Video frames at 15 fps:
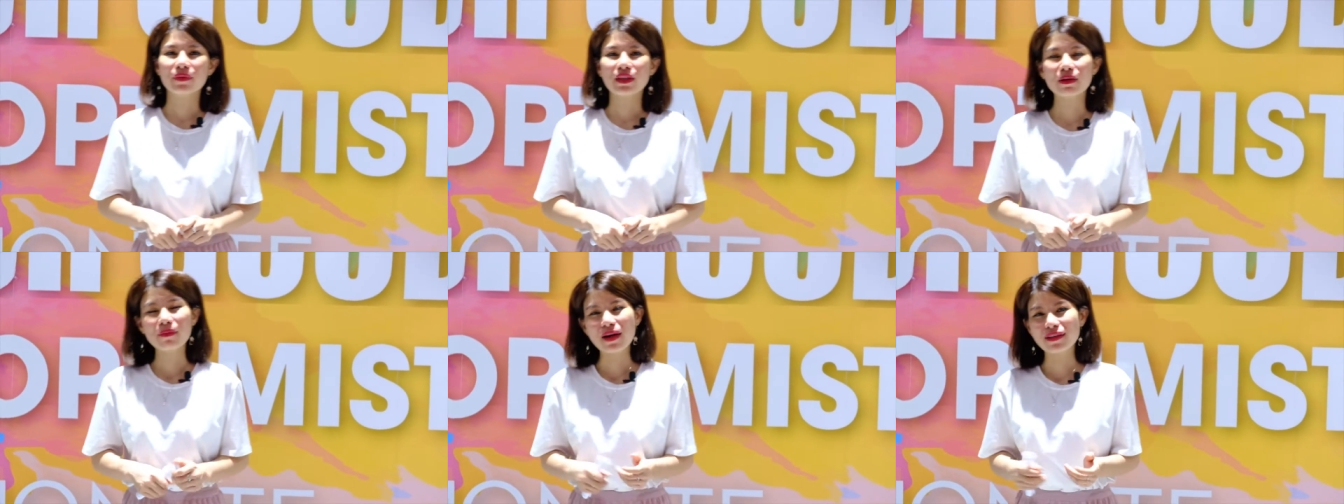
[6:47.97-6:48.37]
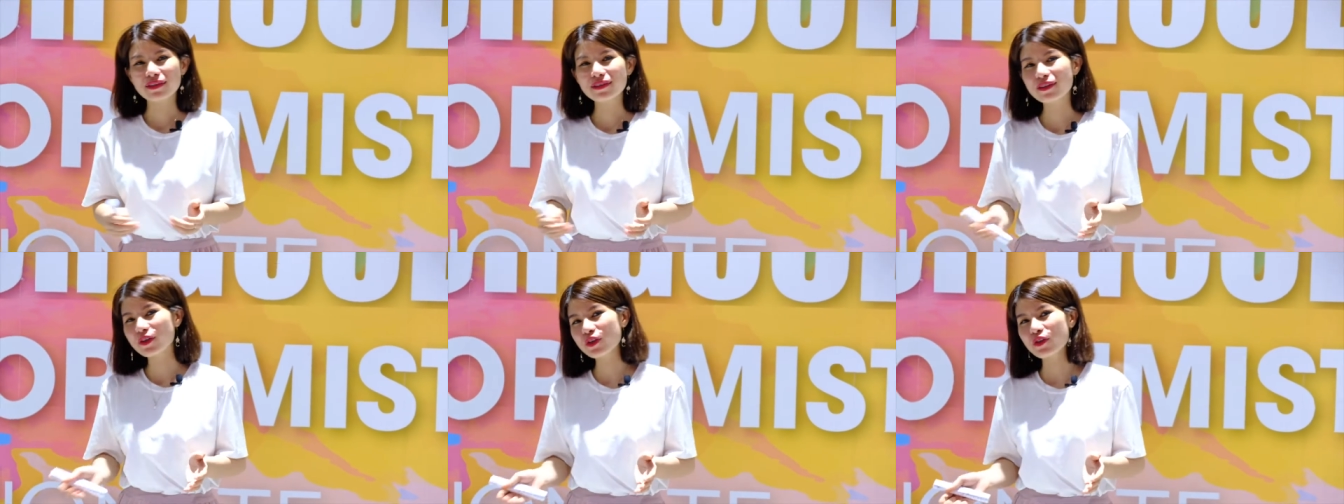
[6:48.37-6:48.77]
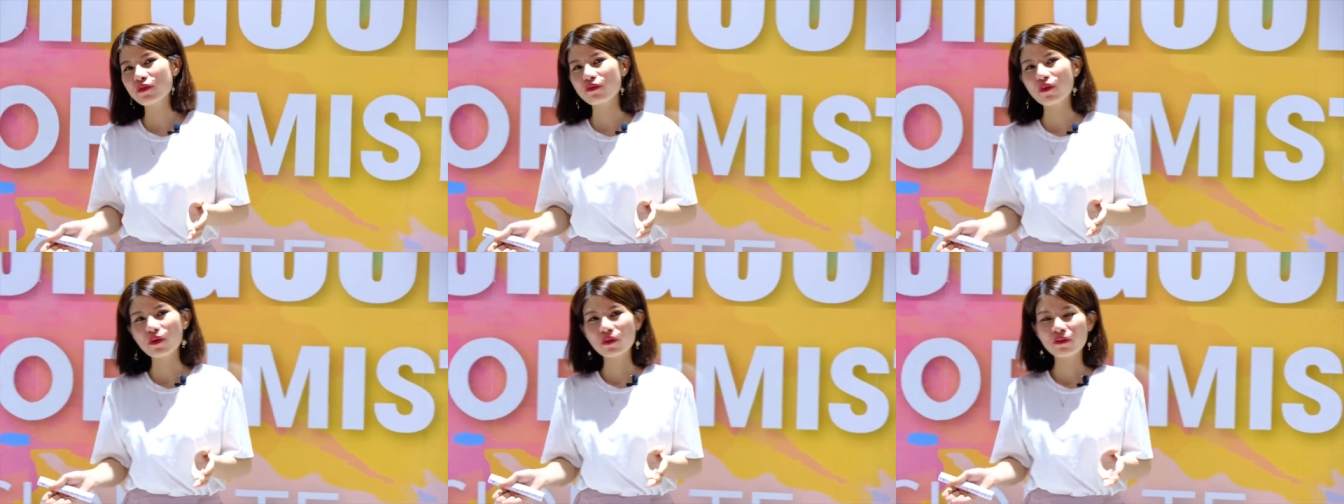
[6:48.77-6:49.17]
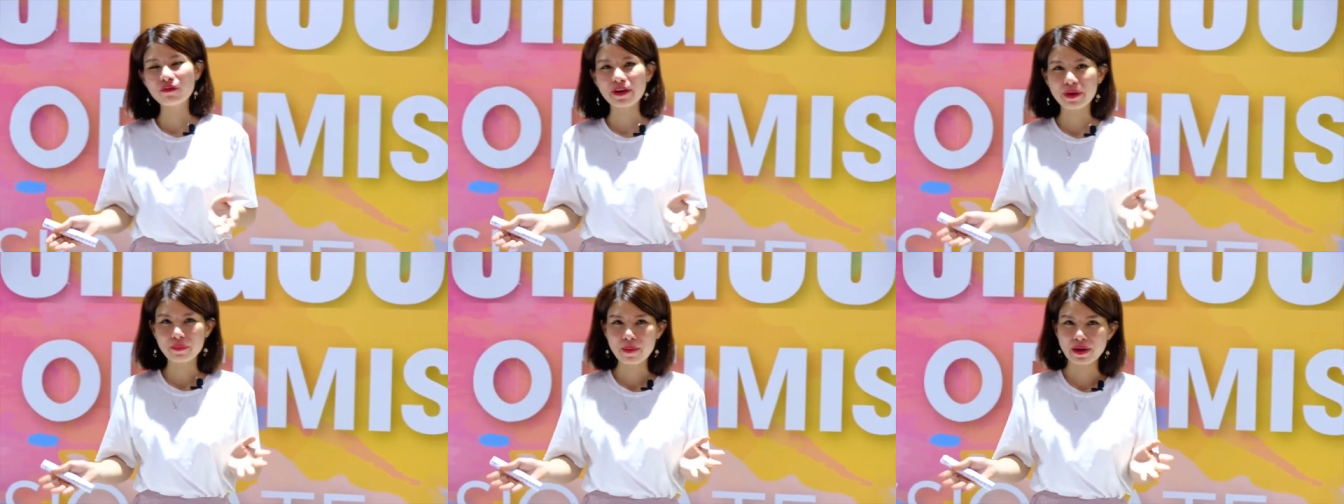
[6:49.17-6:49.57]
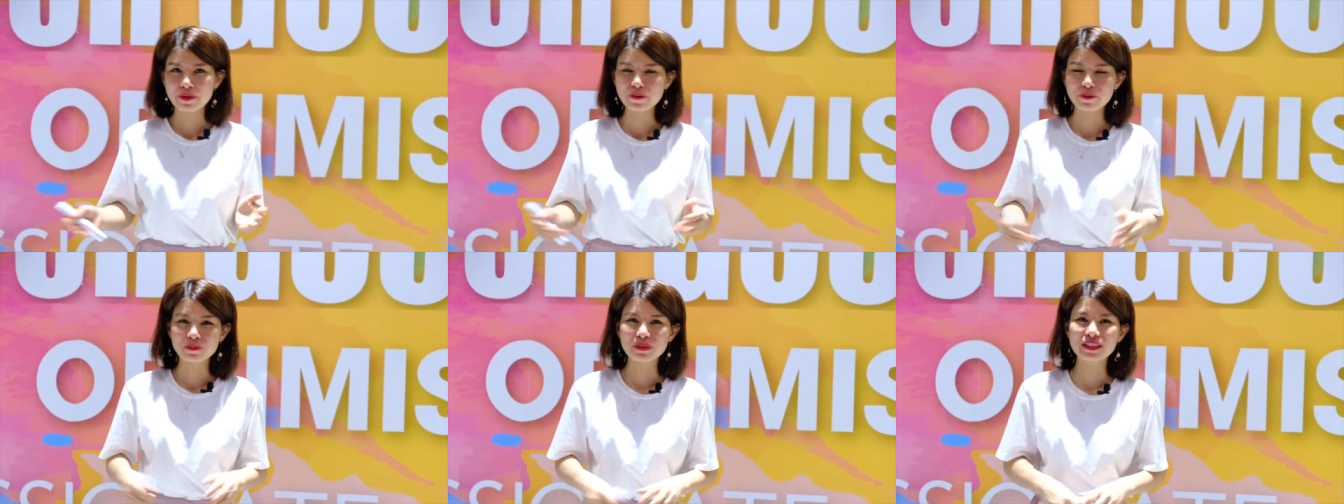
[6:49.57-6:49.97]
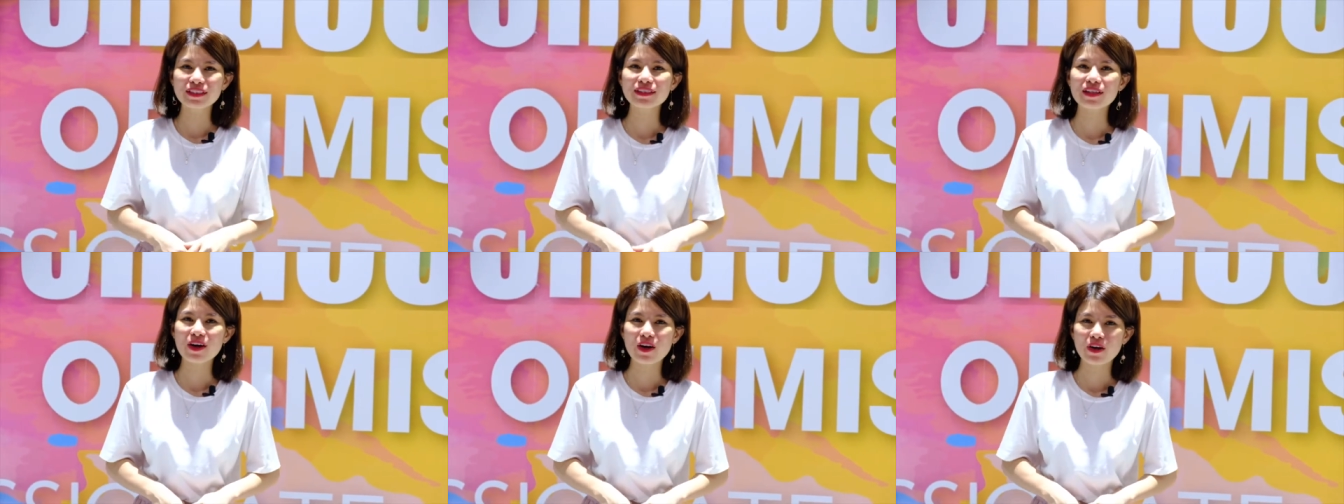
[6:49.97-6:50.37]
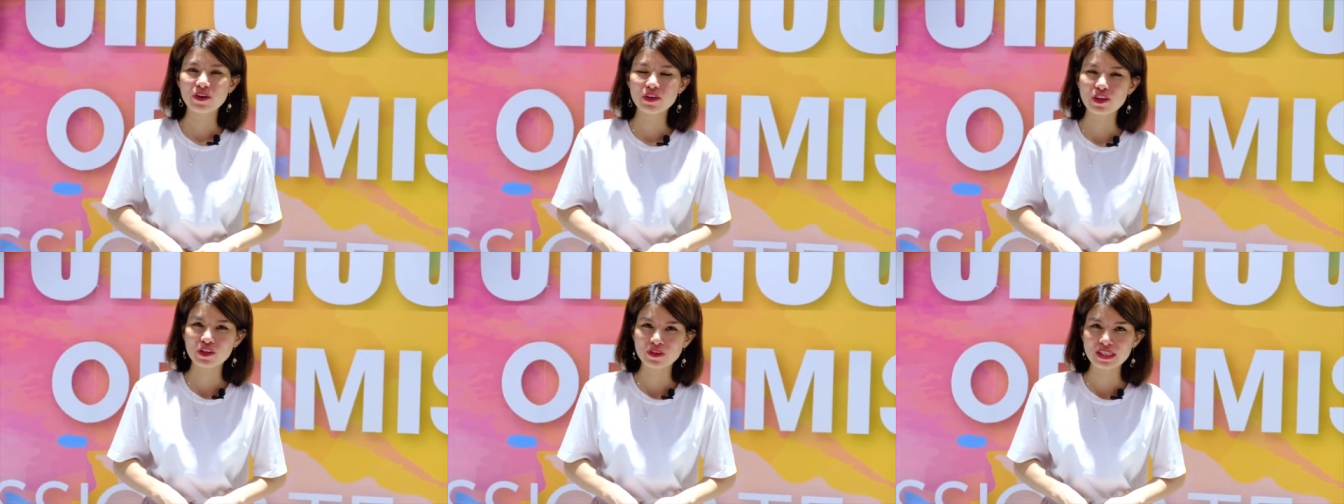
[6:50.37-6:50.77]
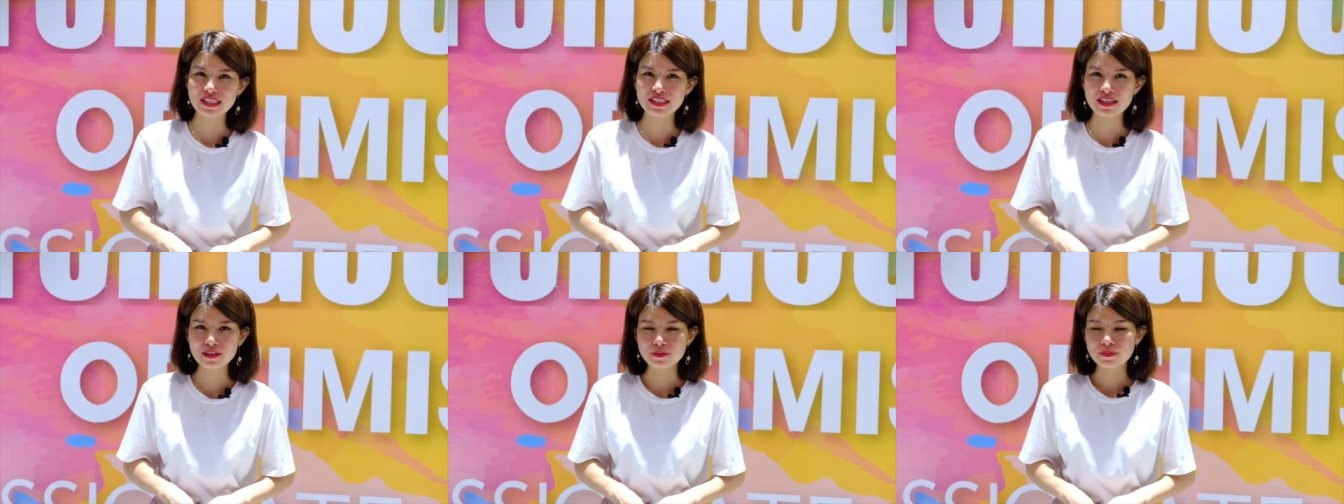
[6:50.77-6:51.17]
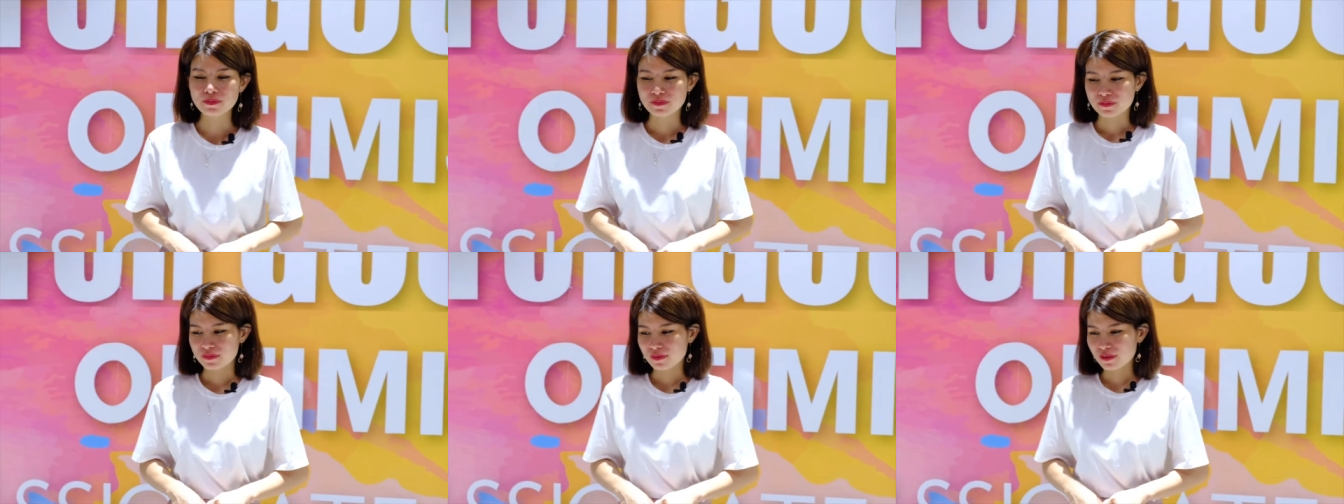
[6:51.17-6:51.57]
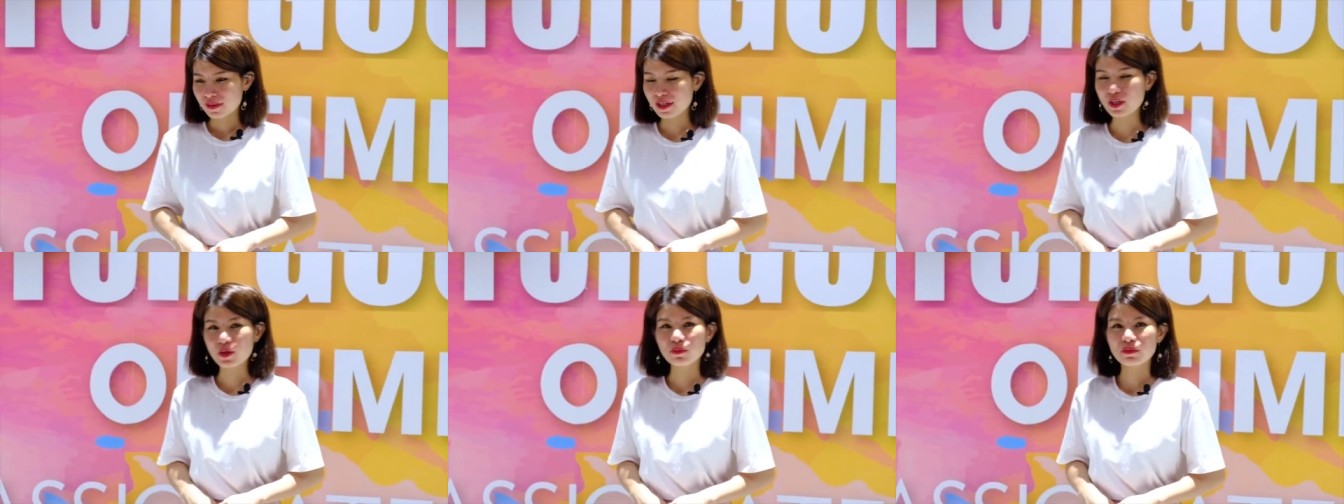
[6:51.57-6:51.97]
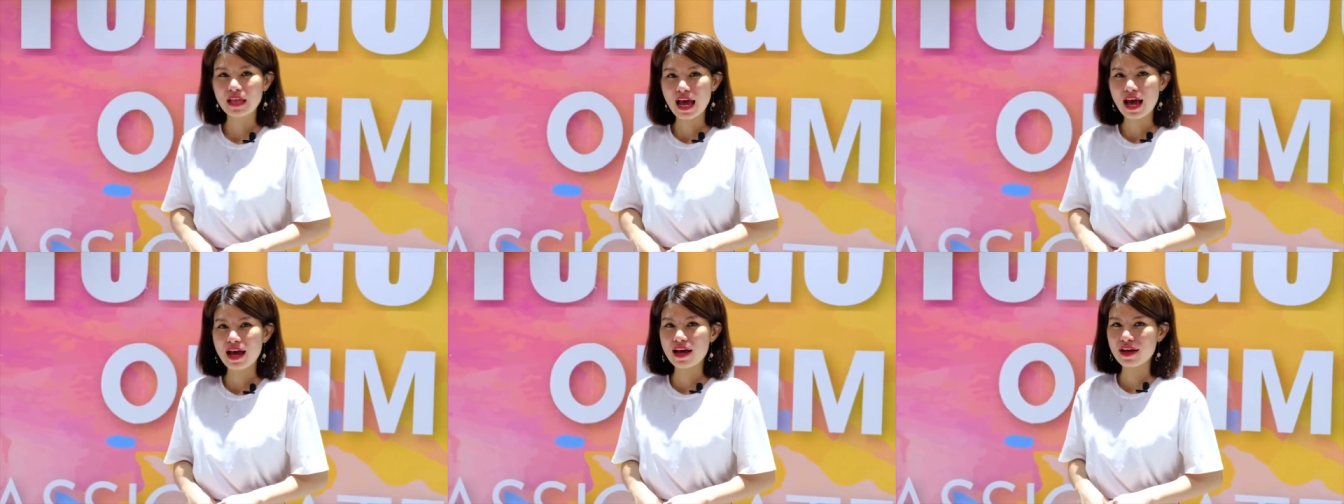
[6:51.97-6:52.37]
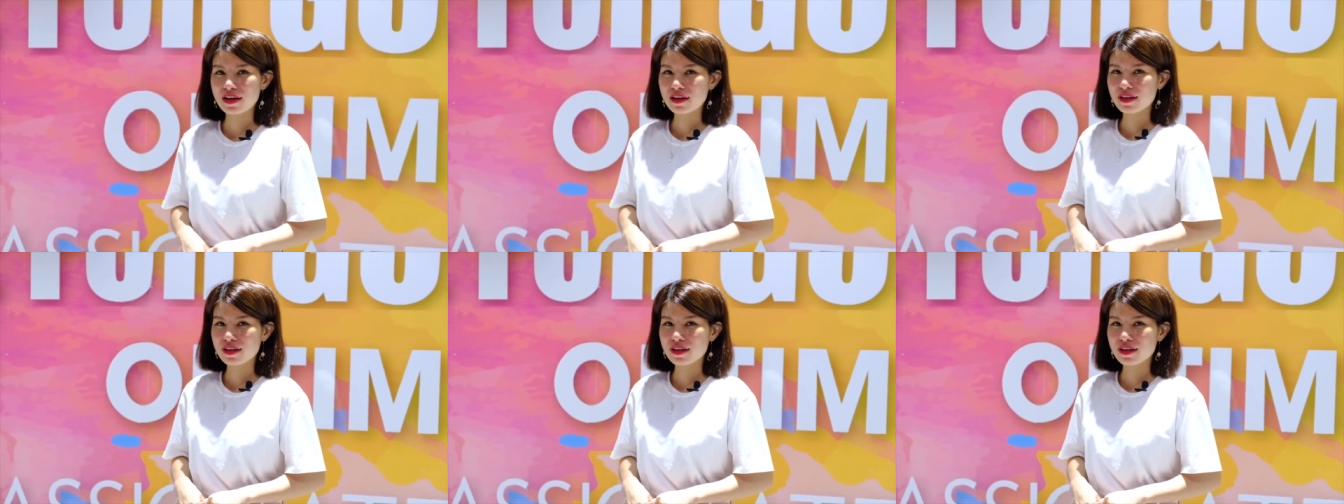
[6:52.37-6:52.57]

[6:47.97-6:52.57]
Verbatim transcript: các bạn chưa có nhiều vốn và các bạn cũng chưa có nhiều kiến thức, thì chúng ta